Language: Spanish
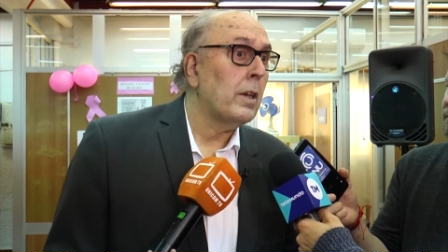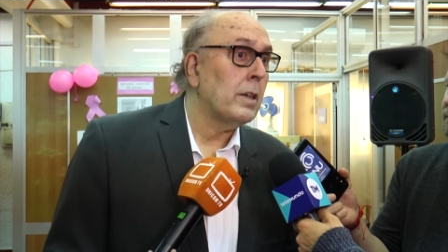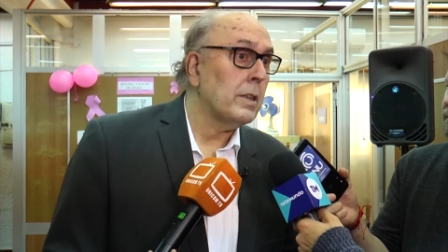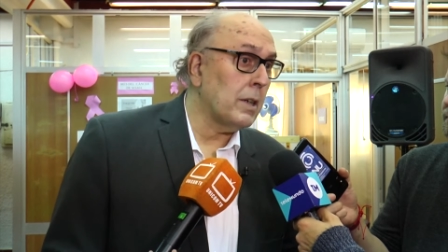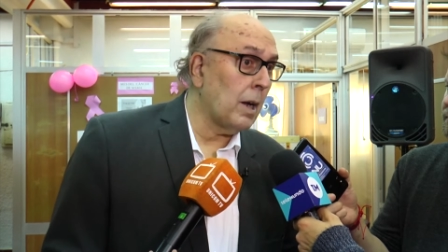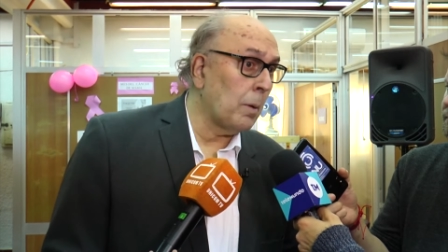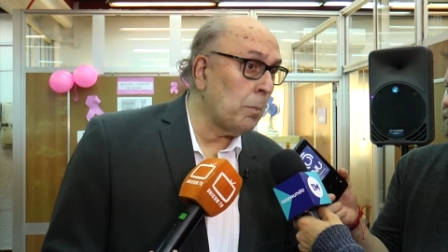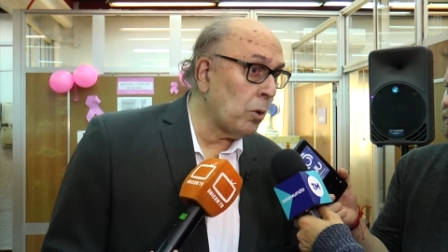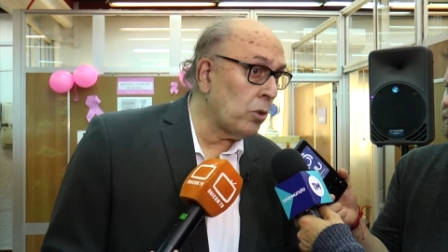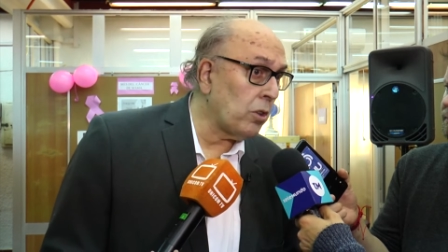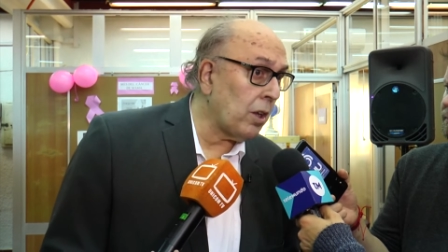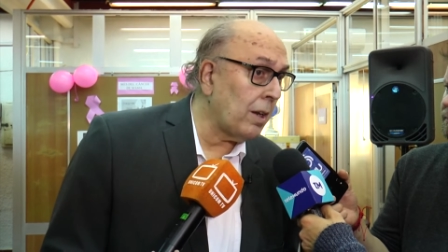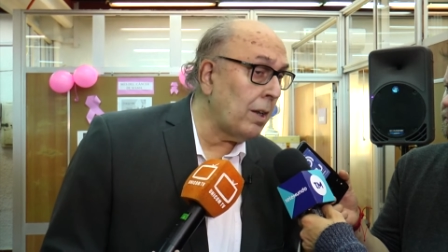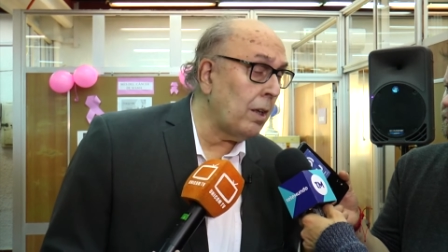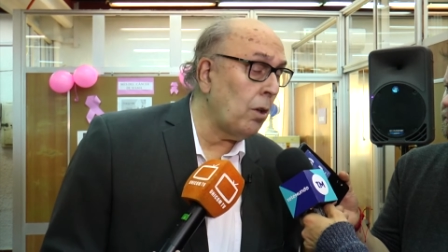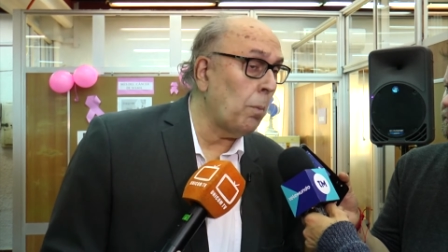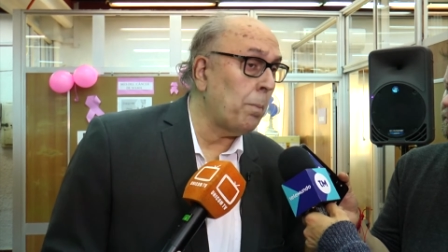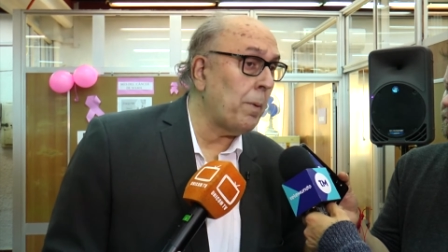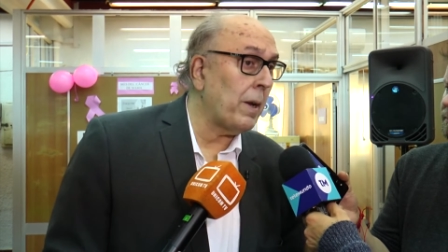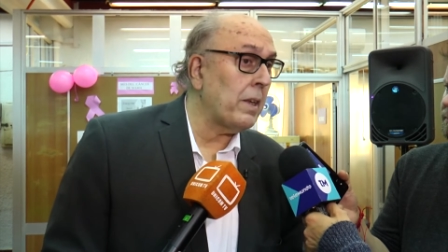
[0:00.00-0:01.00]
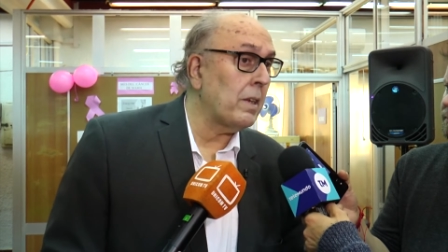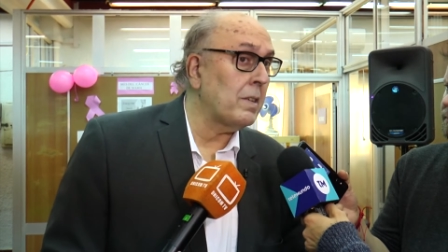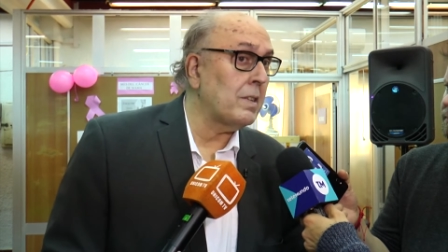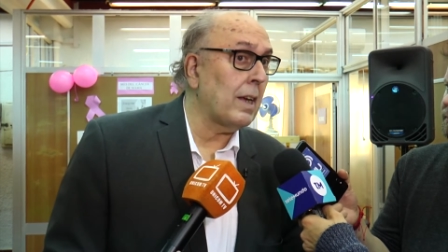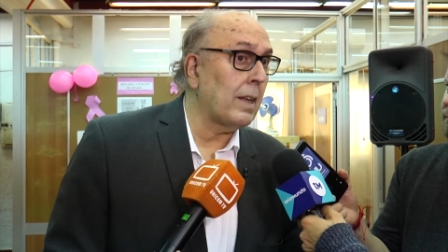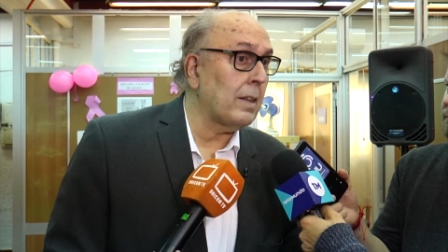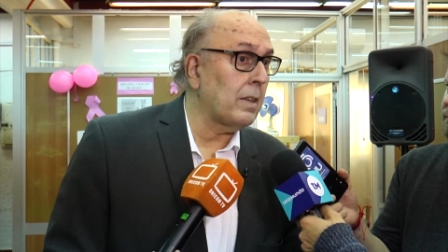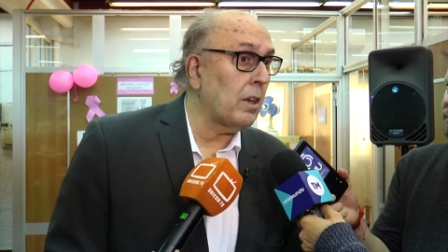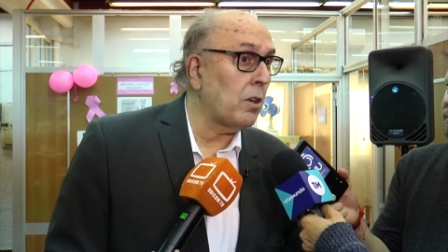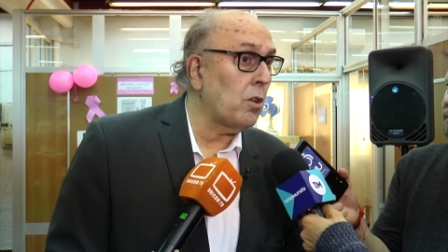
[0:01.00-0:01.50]
Ya hemos tenido
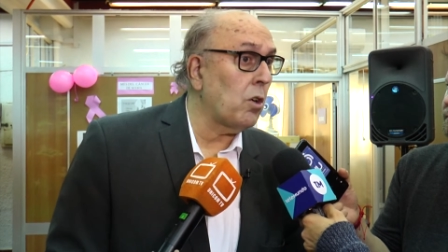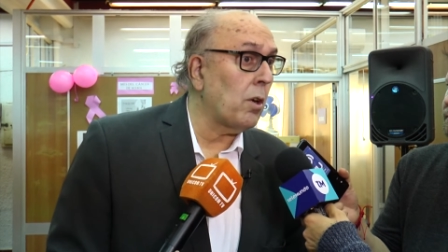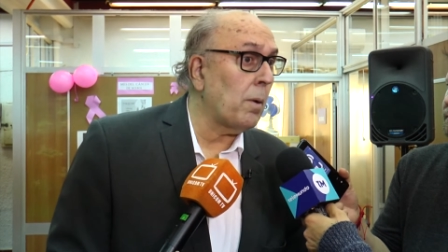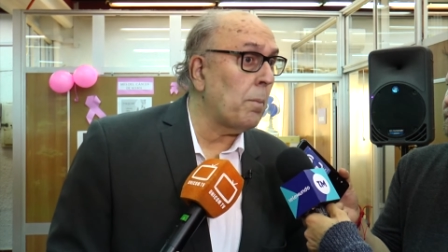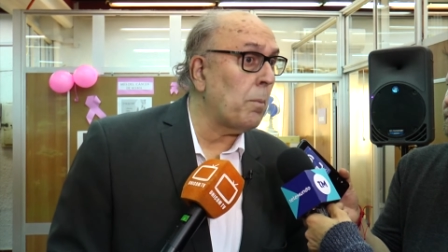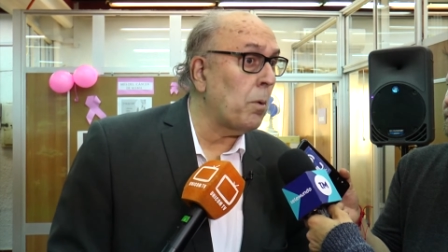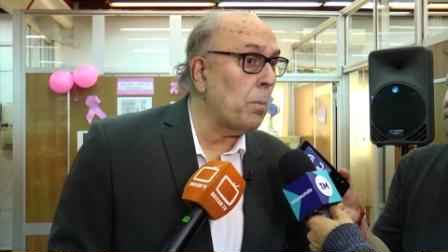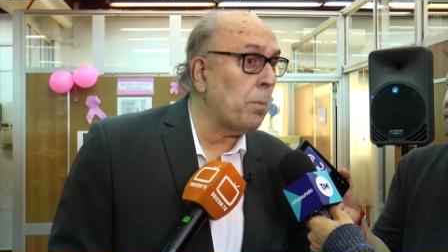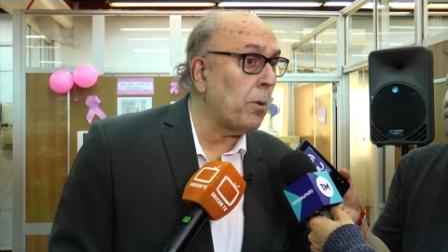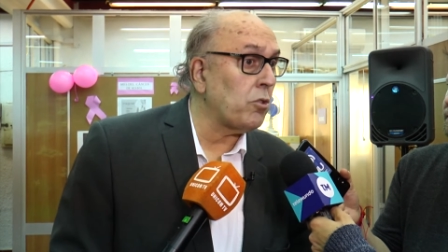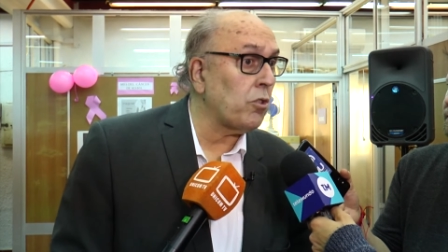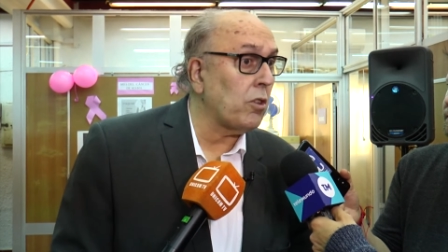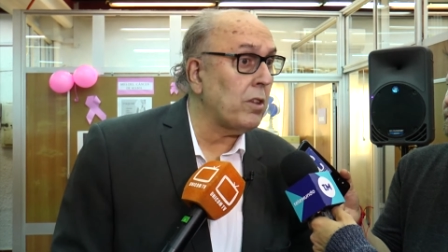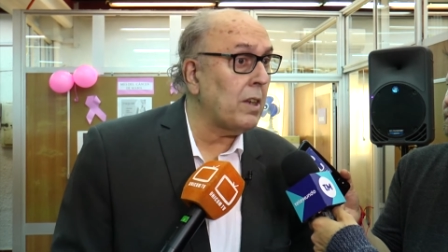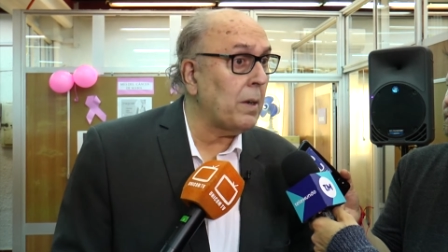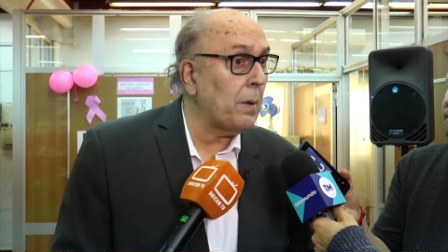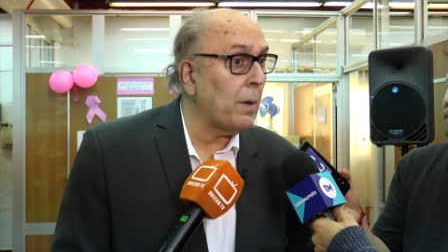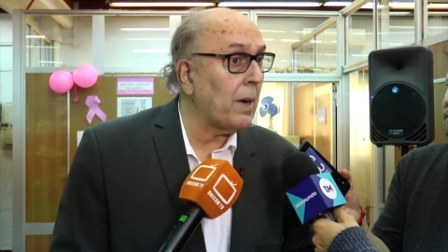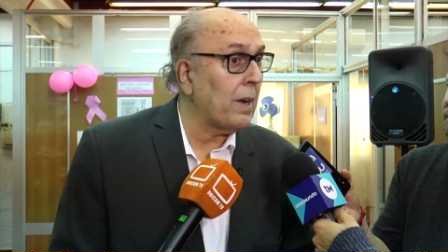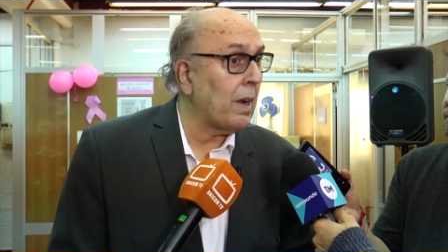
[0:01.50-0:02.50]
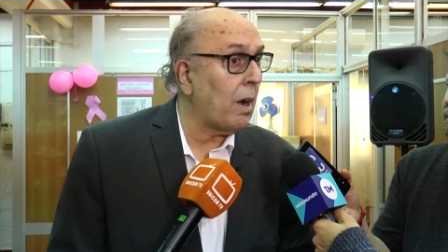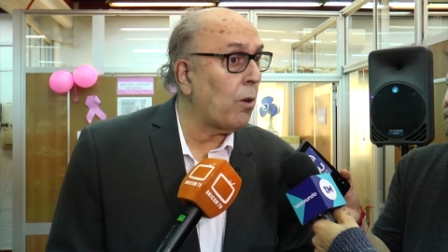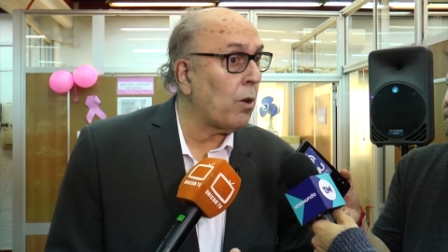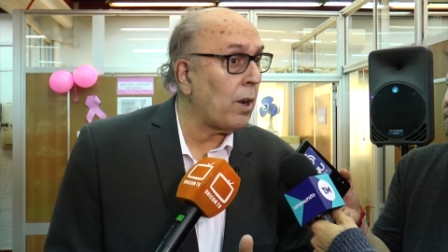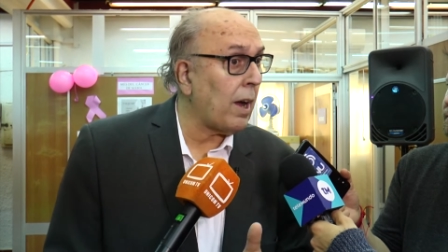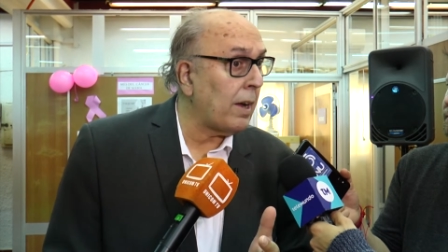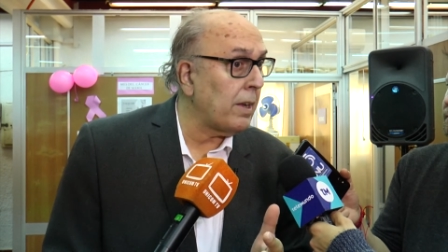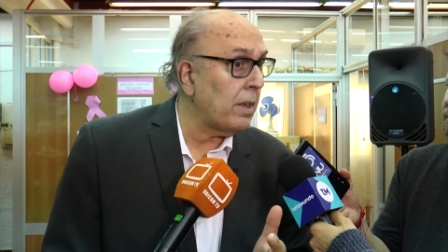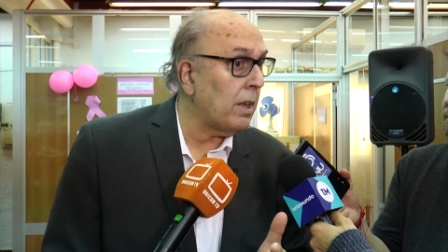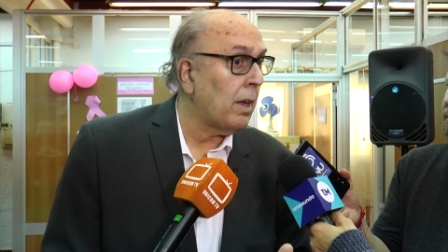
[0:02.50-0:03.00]
experiencias anteriores muy positivas y
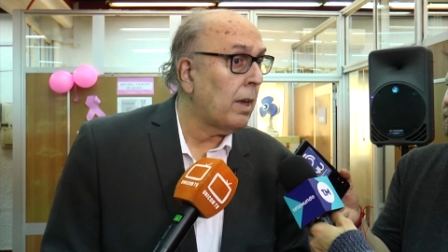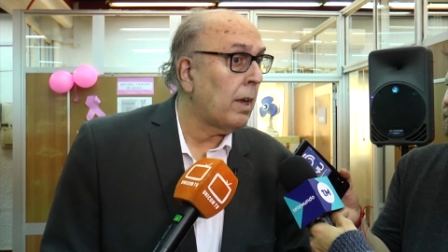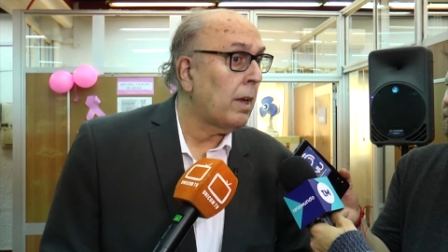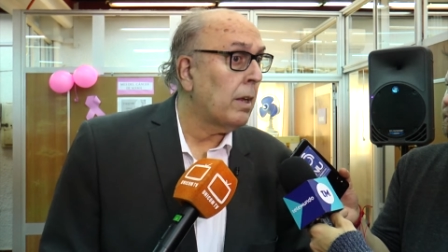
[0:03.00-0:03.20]
ahora hay